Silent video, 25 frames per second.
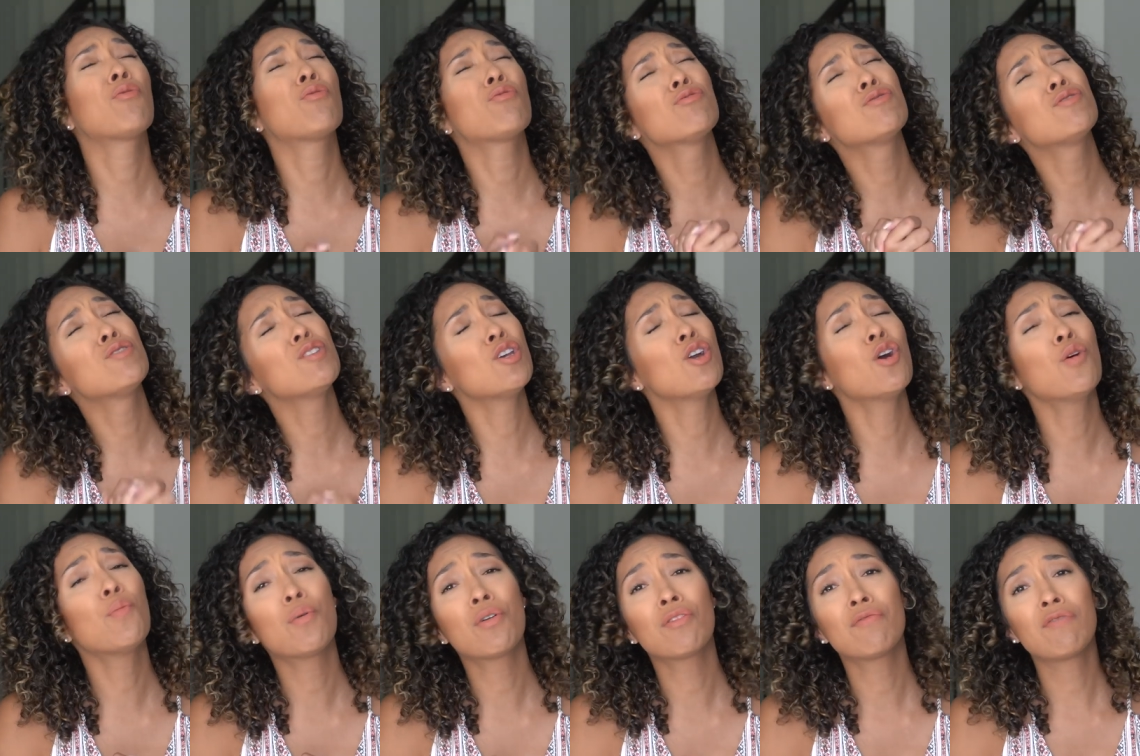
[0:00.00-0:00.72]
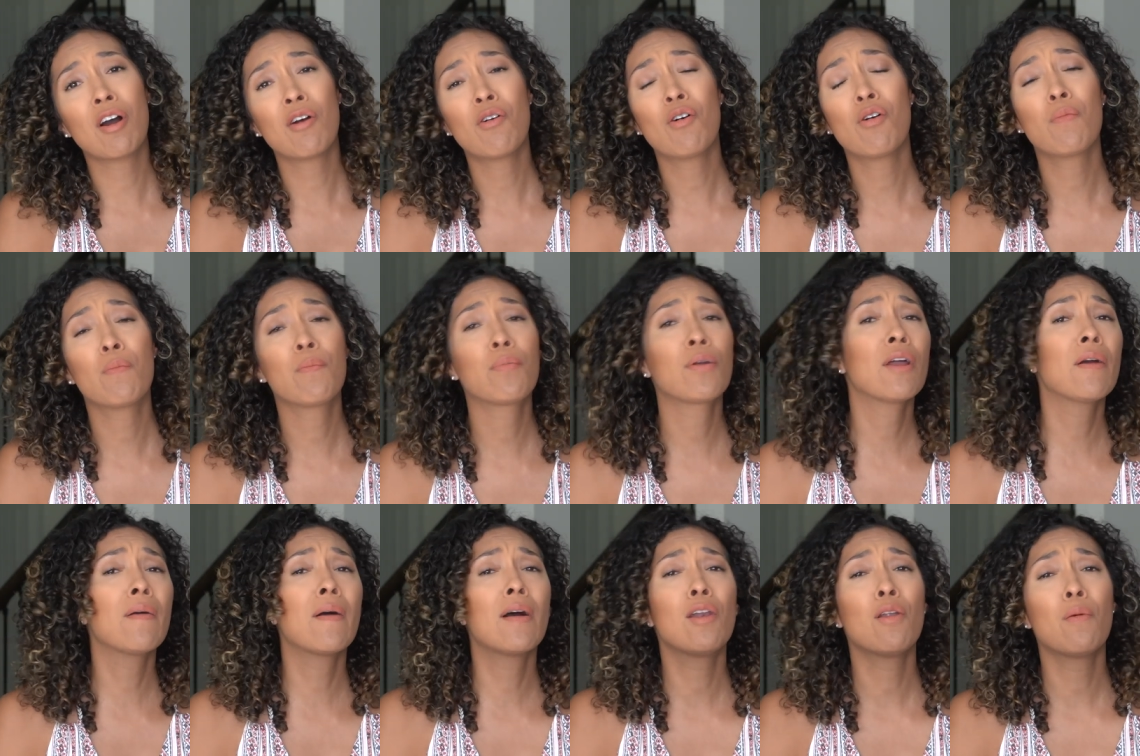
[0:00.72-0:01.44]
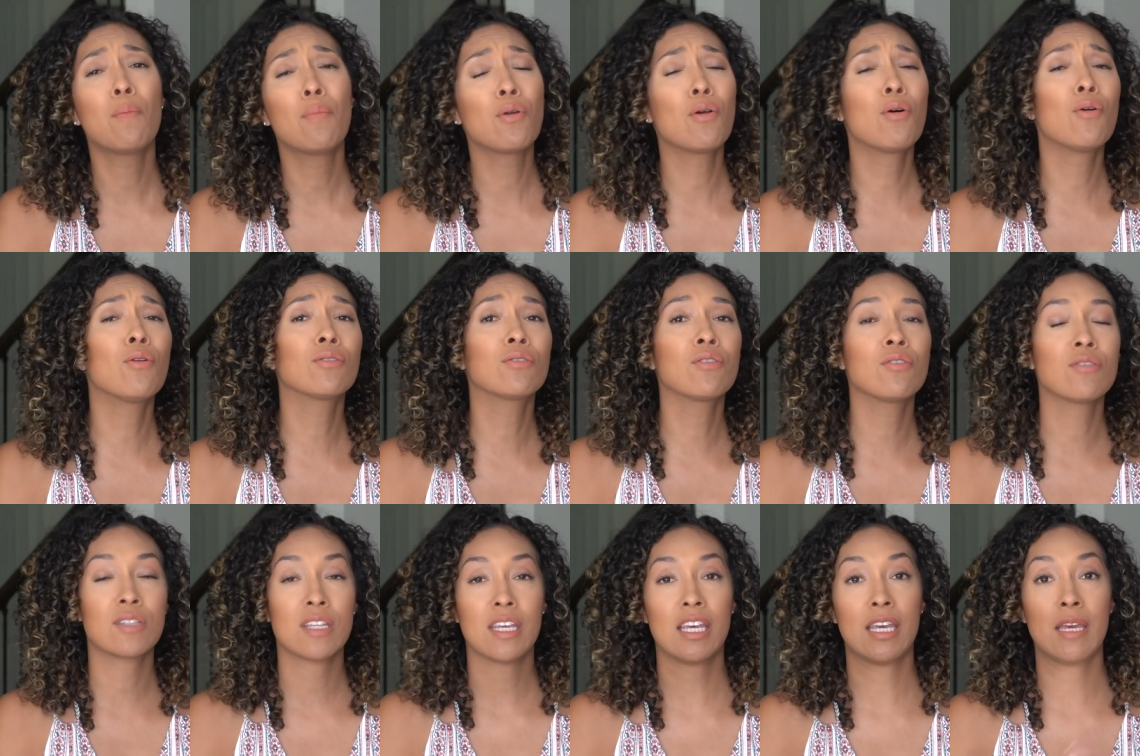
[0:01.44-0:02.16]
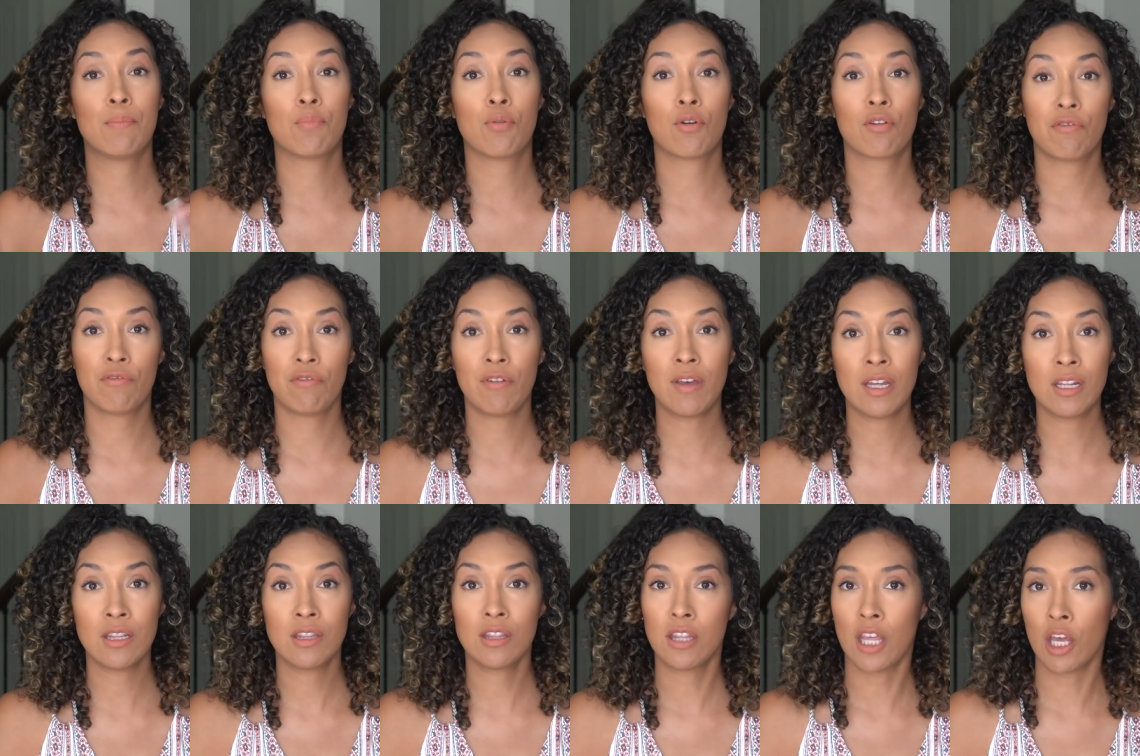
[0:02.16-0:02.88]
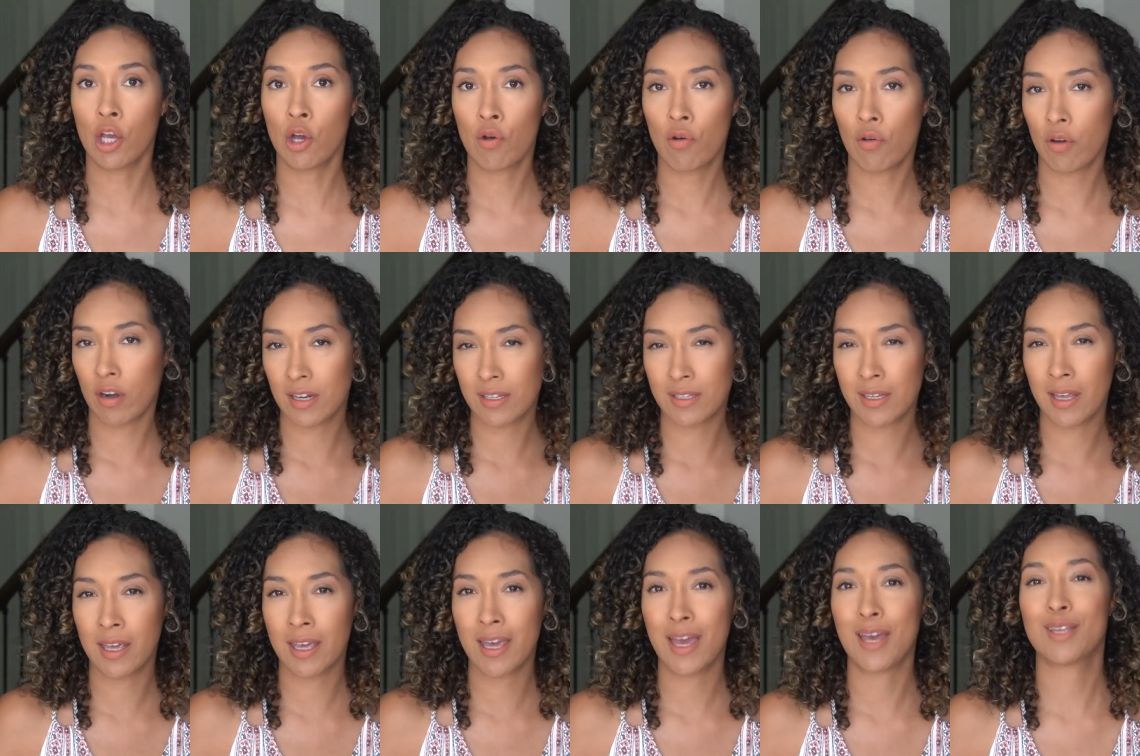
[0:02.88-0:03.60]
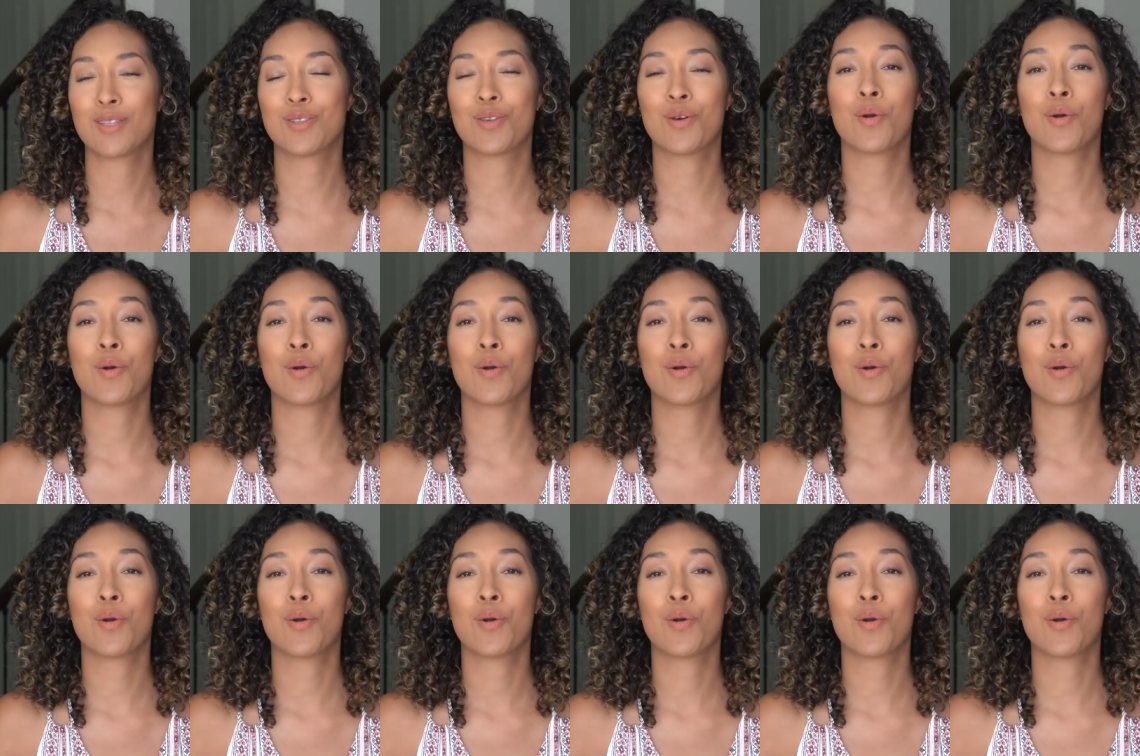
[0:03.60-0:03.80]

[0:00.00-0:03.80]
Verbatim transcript: Rocío, por favor, prueba los productos y por fin tengo reseñas.